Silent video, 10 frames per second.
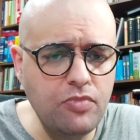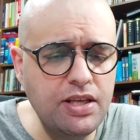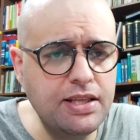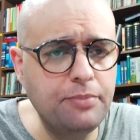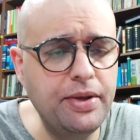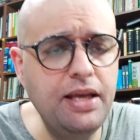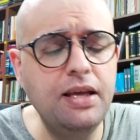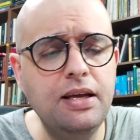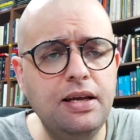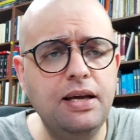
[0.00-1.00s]
e também
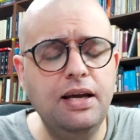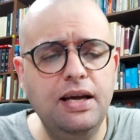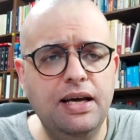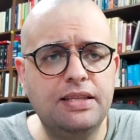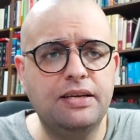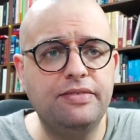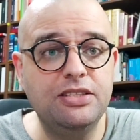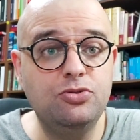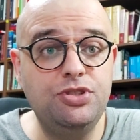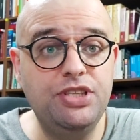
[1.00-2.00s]

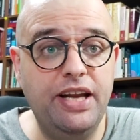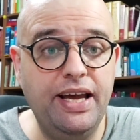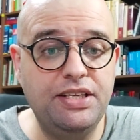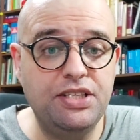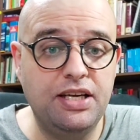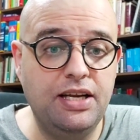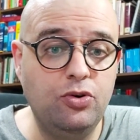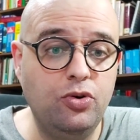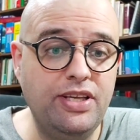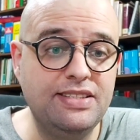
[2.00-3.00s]
através do direct lá
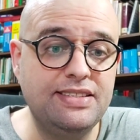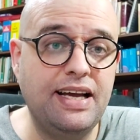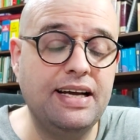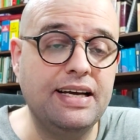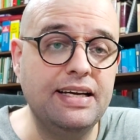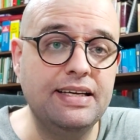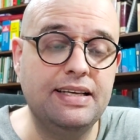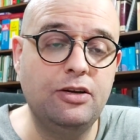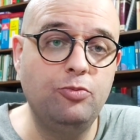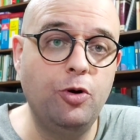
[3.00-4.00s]
no Instagram,
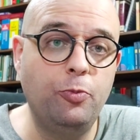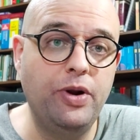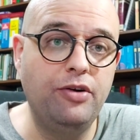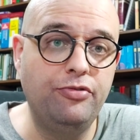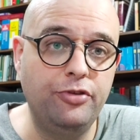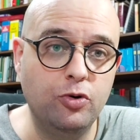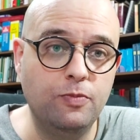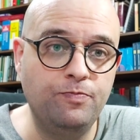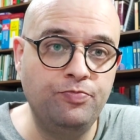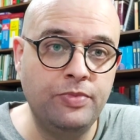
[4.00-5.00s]
lá no meu
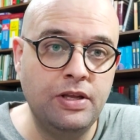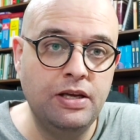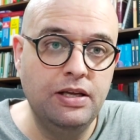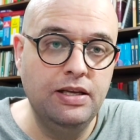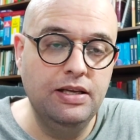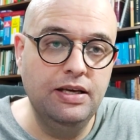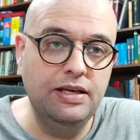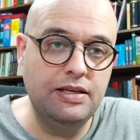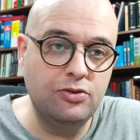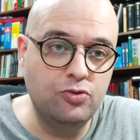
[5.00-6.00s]
perfil,
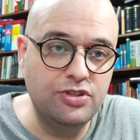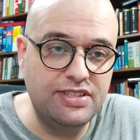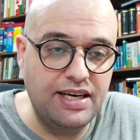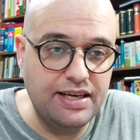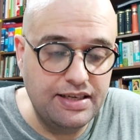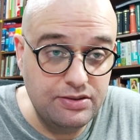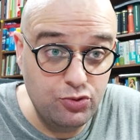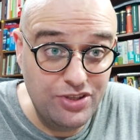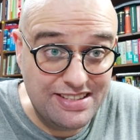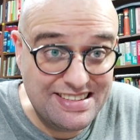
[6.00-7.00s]
né? No, Instra
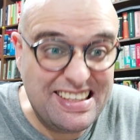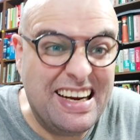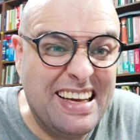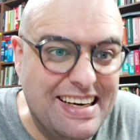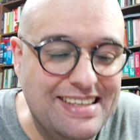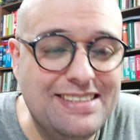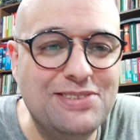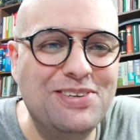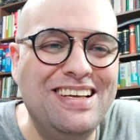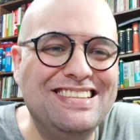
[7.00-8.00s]
no Instagram,
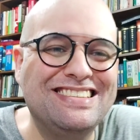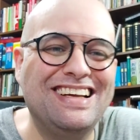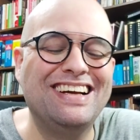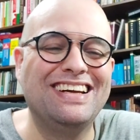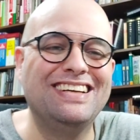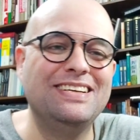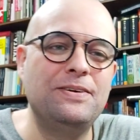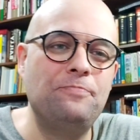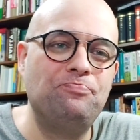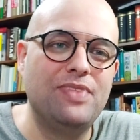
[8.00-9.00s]
no Instagram,
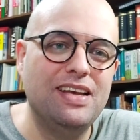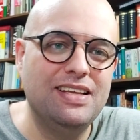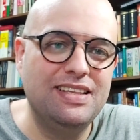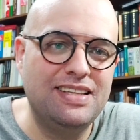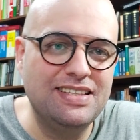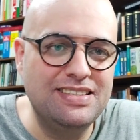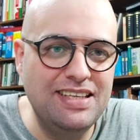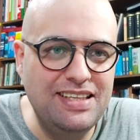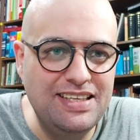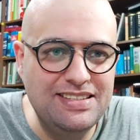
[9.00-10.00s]

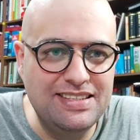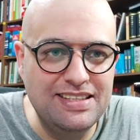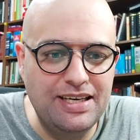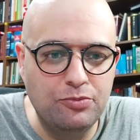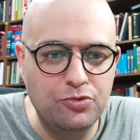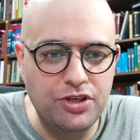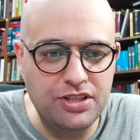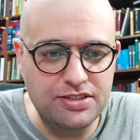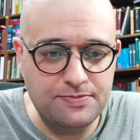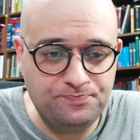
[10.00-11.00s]
Transcendência André
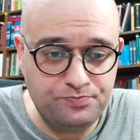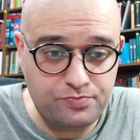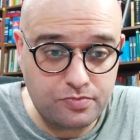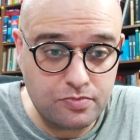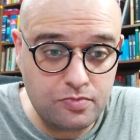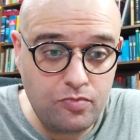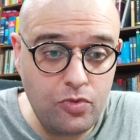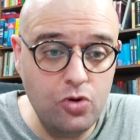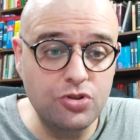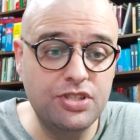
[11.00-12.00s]
Muniz.
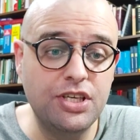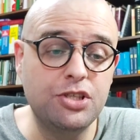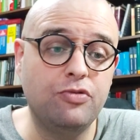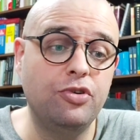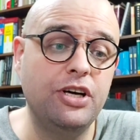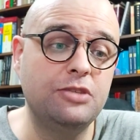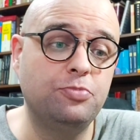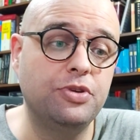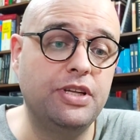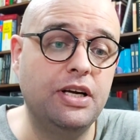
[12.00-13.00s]
Ou seja, eu vou
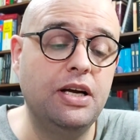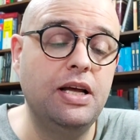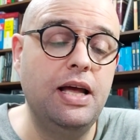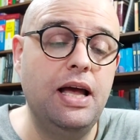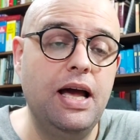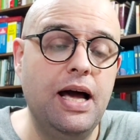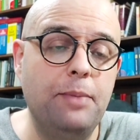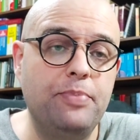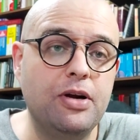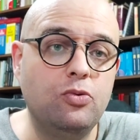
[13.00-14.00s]
responder a
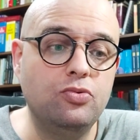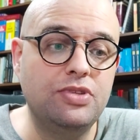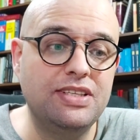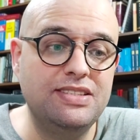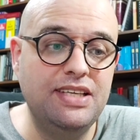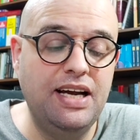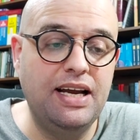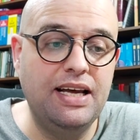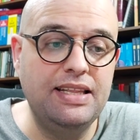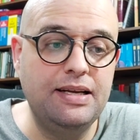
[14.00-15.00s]
perguntas de
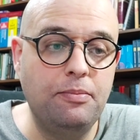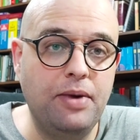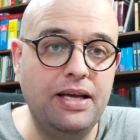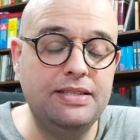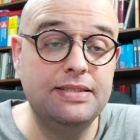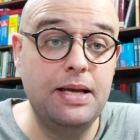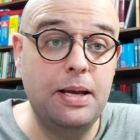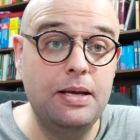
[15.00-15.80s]
caráter mais